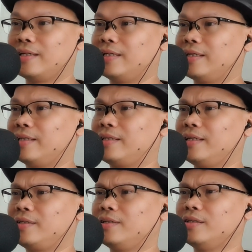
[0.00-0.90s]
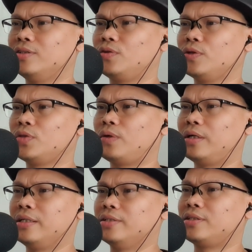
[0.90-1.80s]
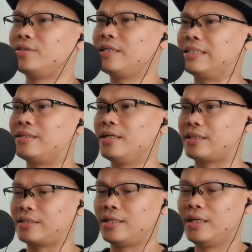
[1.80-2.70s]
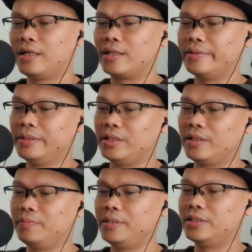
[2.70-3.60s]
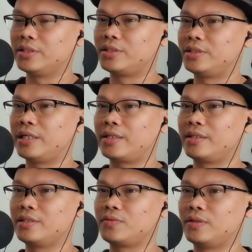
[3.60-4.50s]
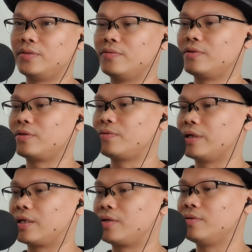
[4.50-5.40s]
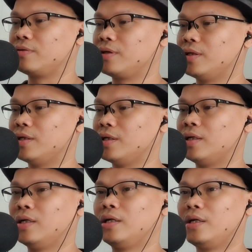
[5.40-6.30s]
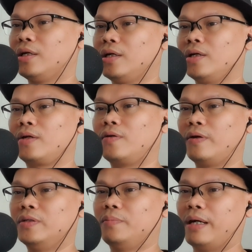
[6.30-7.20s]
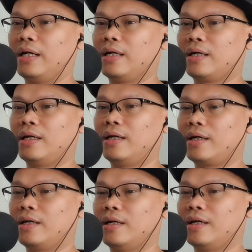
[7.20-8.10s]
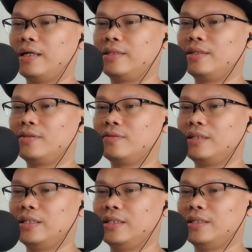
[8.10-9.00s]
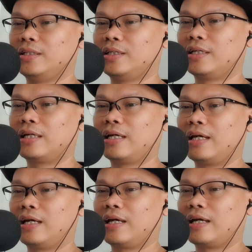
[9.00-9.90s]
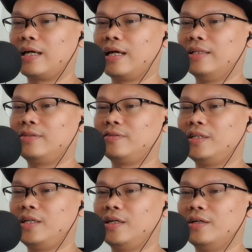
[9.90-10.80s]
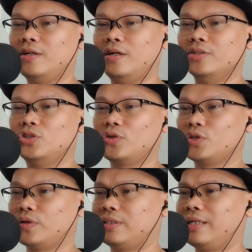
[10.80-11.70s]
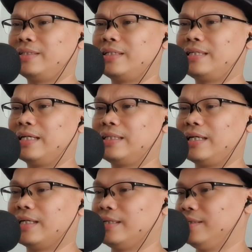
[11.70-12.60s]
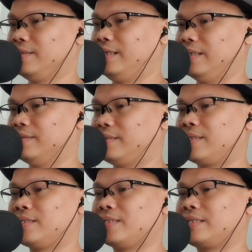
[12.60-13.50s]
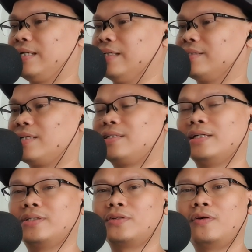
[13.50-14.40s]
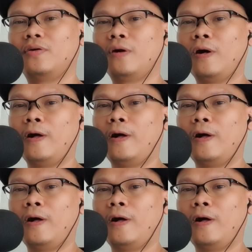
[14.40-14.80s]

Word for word: and I think uh, Joshua is 6'6 let me let me just check this one real quick kung uh, kung ano ba ang uh, height nito ni Anthony uh, Joshua. 6'6 yata eh. Yeah, 6'6 nga. 6'6. So,